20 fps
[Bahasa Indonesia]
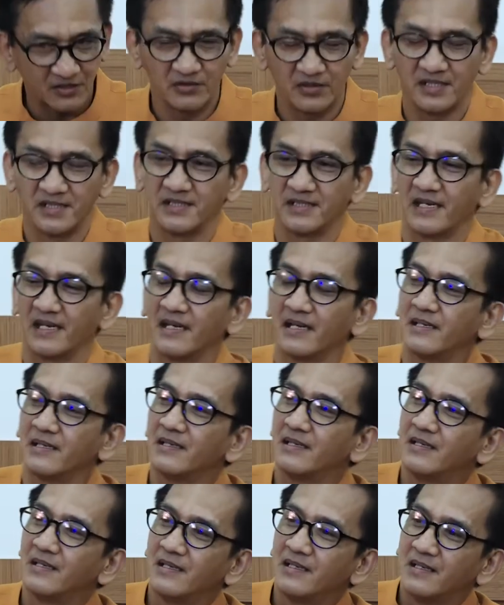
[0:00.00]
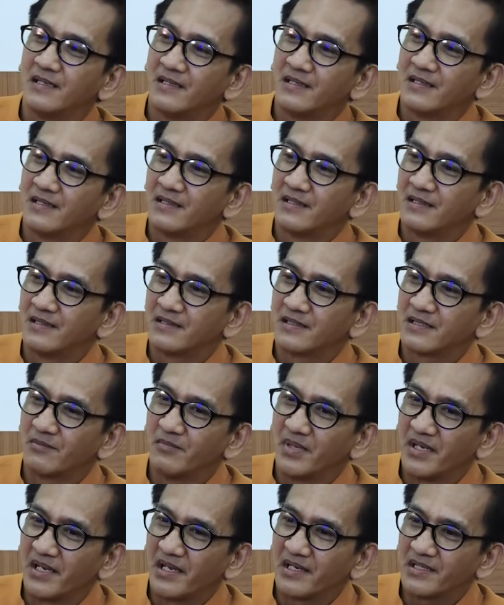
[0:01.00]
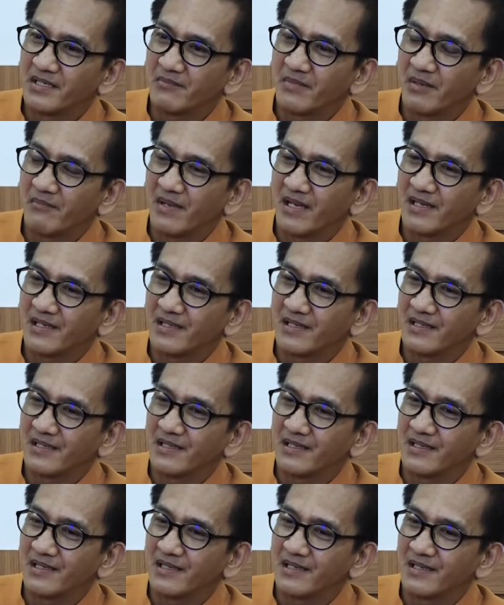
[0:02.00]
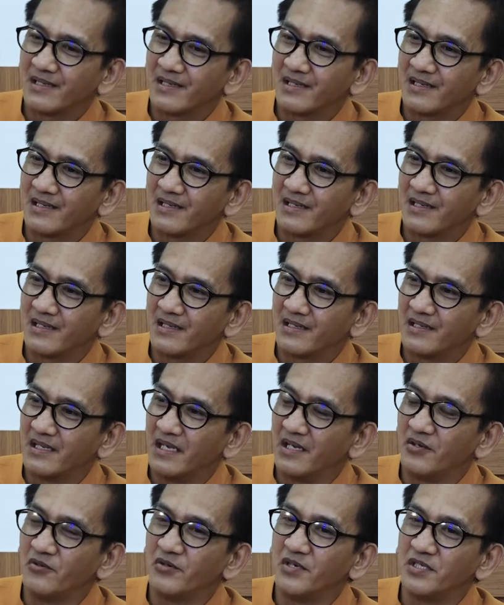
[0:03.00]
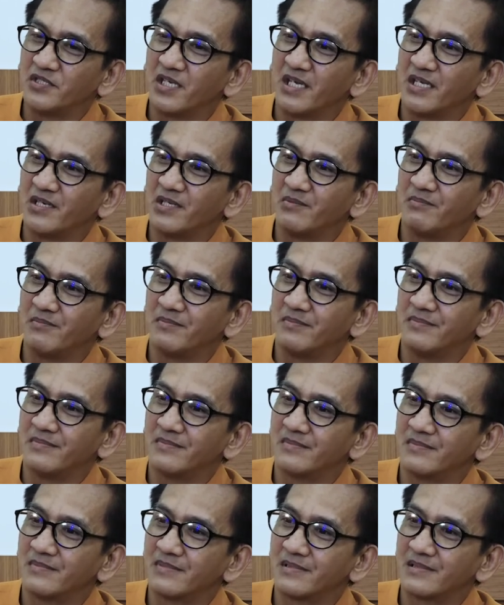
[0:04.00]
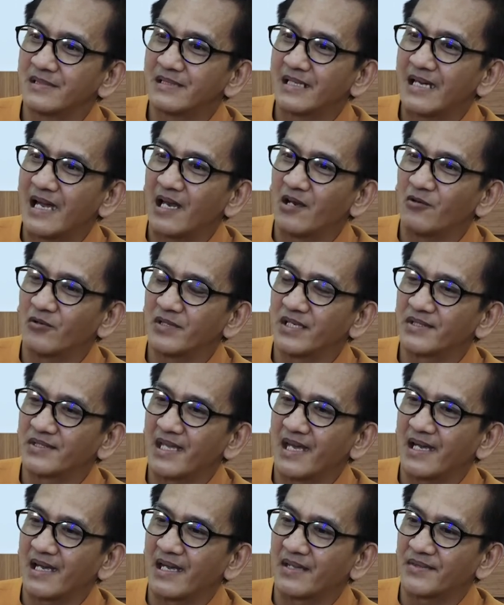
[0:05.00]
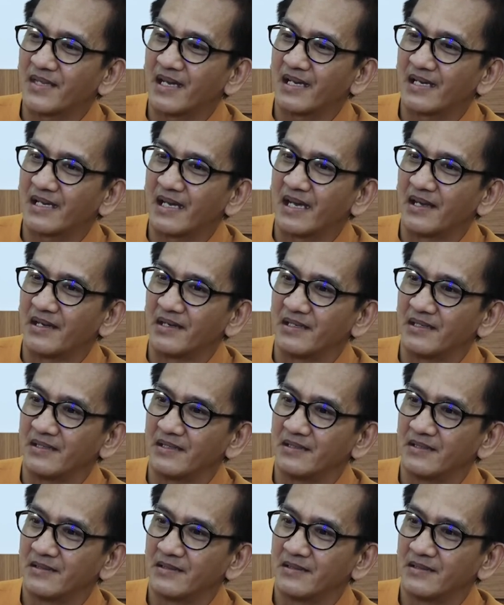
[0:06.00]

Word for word: Ke Indonesia. Sebenarnya memang di Indonesia ini kalau kita katakan